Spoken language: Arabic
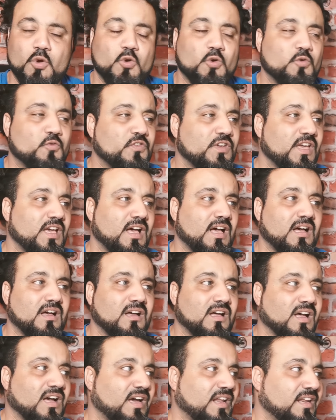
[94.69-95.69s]

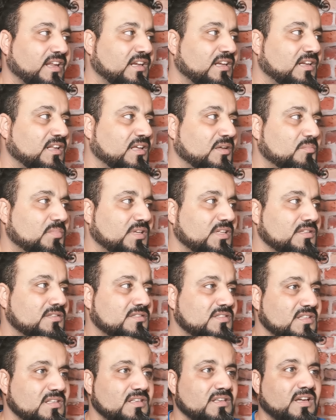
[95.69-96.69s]
وفيها اخرين
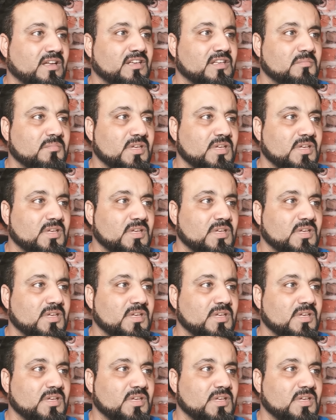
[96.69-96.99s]
بليسي يعني